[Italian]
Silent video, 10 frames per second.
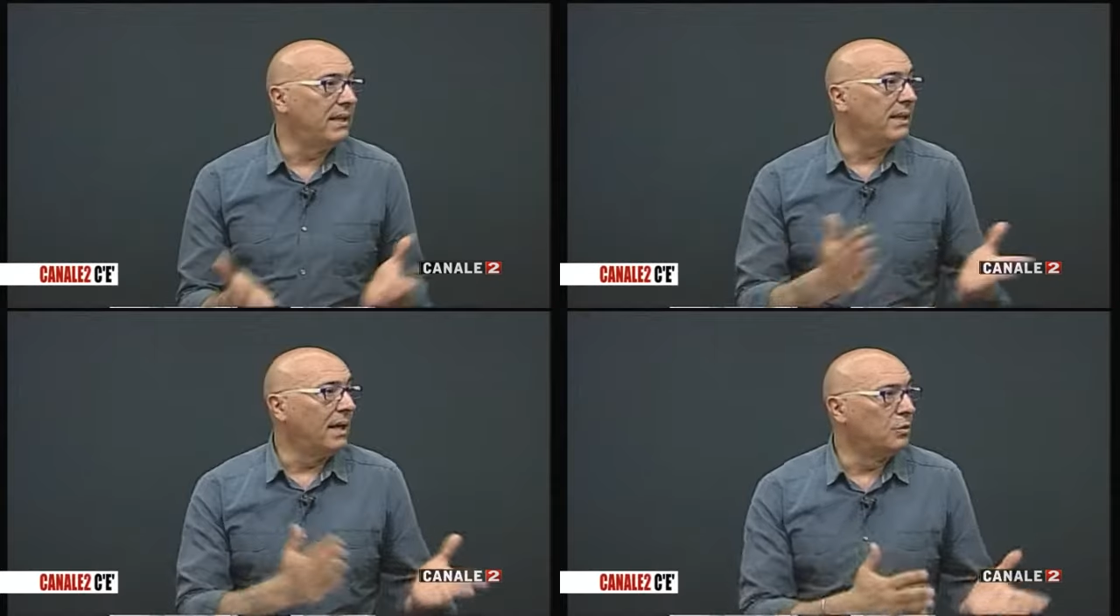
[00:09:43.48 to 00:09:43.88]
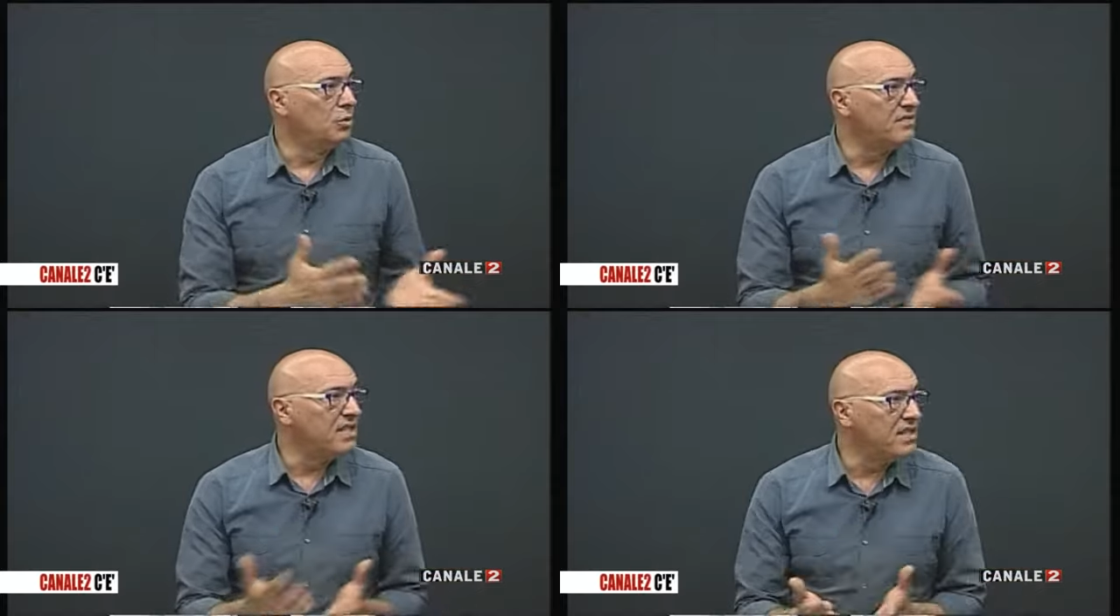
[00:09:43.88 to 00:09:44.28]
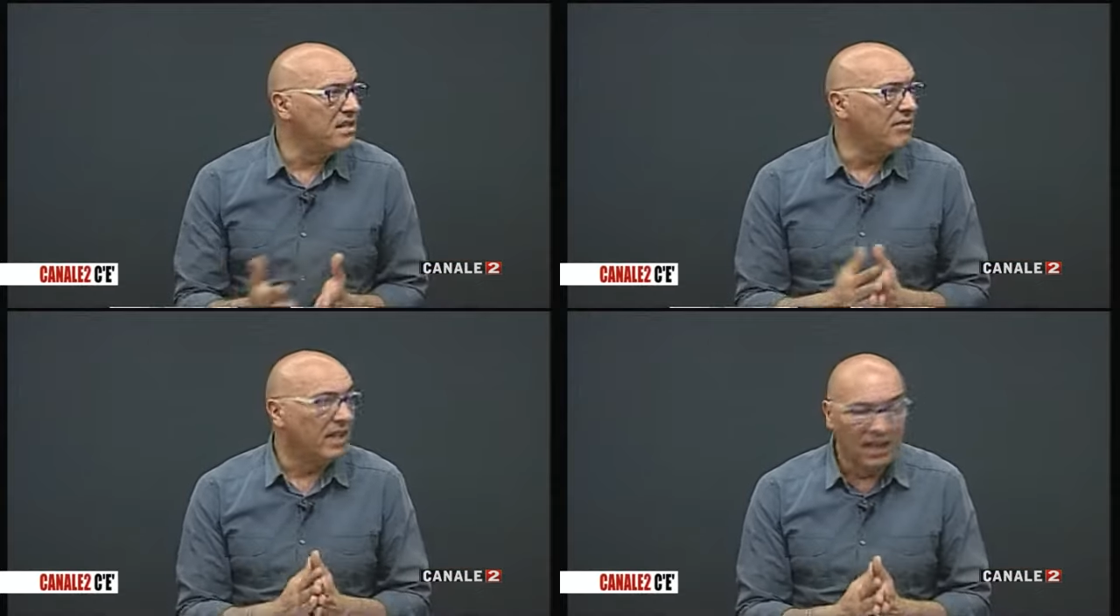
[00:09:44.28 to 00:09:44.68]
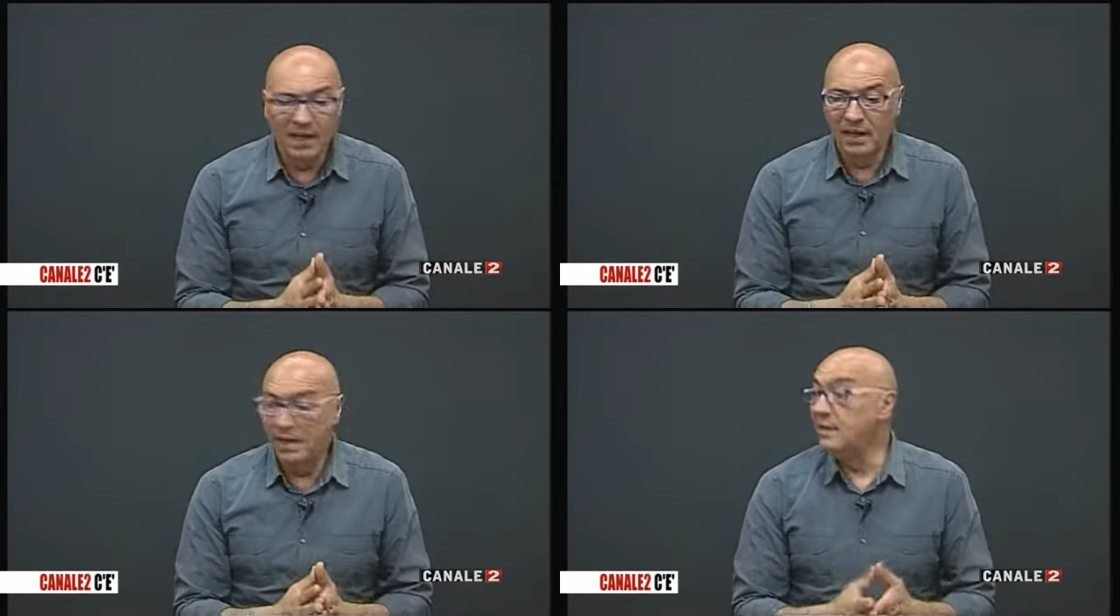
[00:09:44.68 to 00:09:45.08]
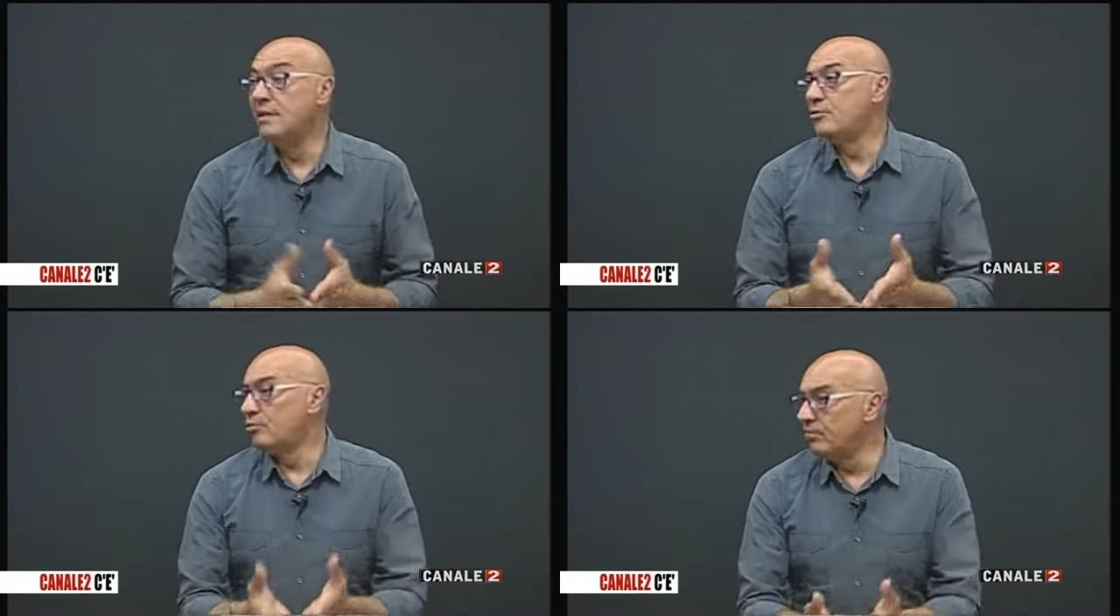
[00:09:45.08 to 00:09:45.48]
audiovisivi e di
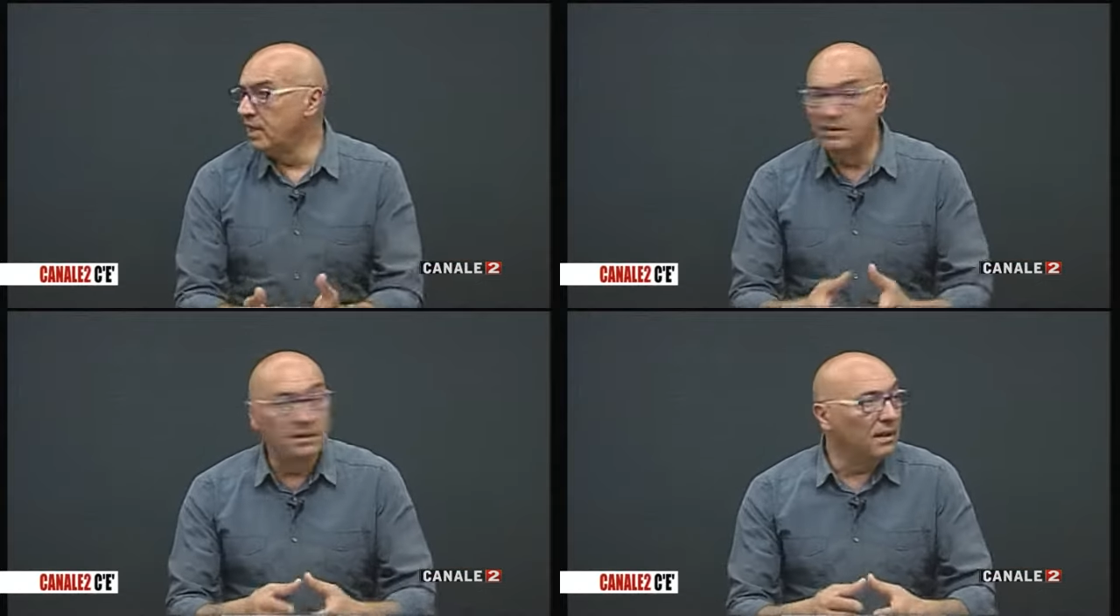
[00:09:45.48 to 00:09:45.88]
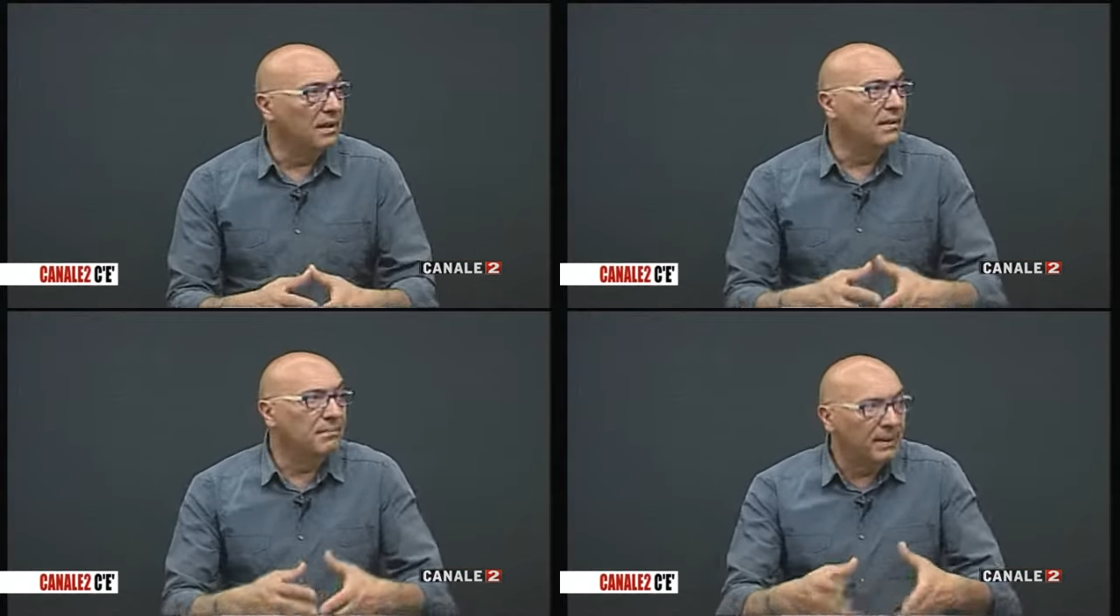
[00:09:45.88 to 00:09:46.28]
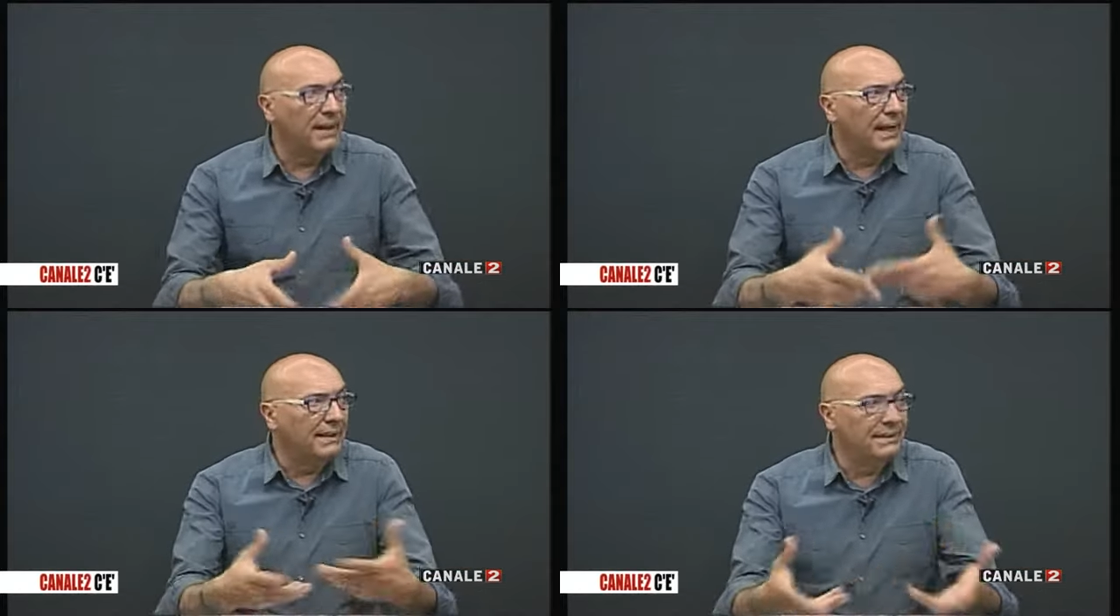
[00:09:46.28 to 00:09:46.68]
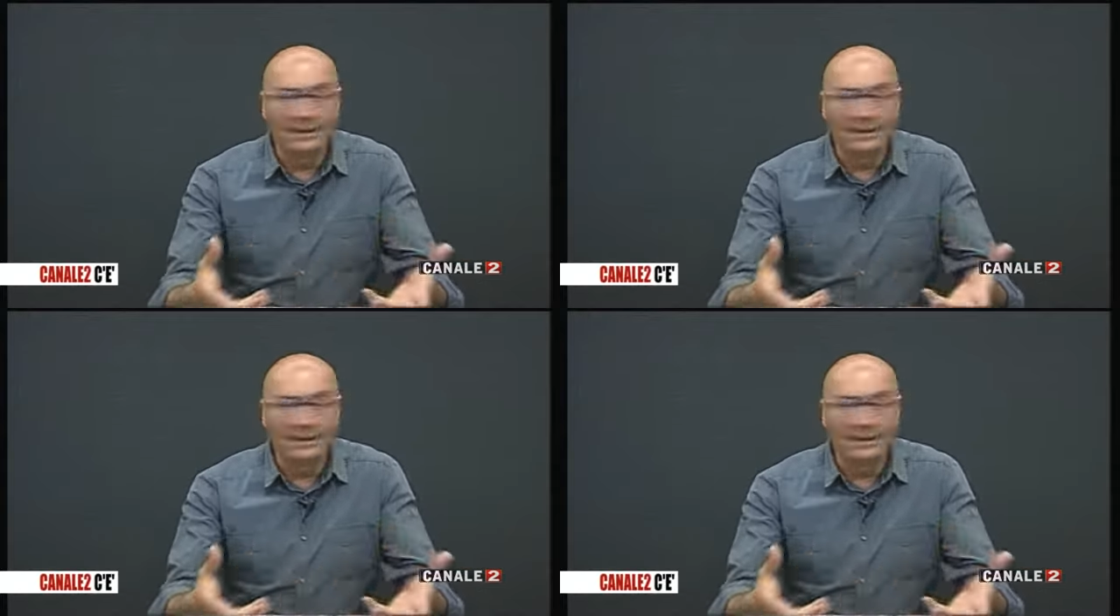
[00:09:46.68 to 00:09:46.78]
strumenti per l'editing